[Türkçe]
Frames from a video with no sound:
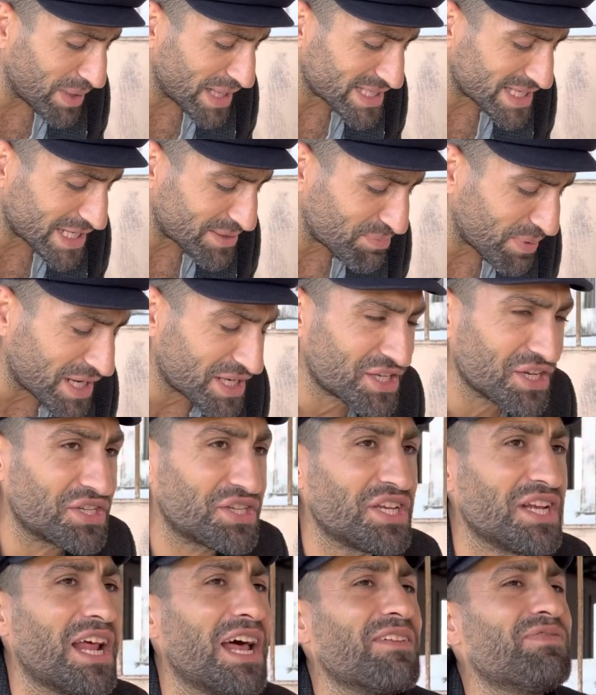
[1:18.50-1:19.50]
benzetmek için
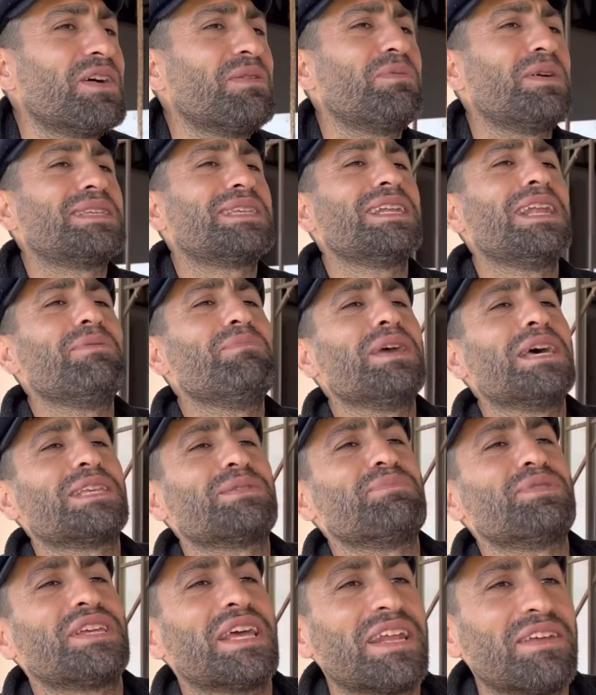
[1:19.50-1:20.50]
Çin alfabesiyle mi
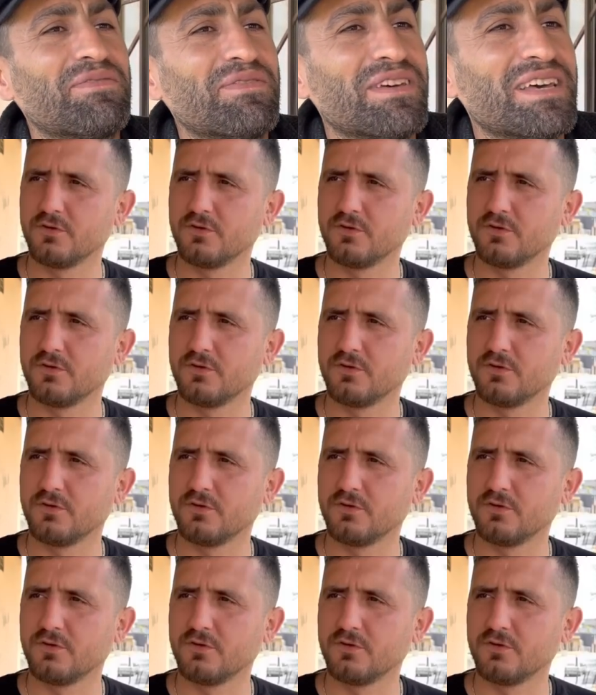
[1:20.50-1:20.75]
yazmış herif?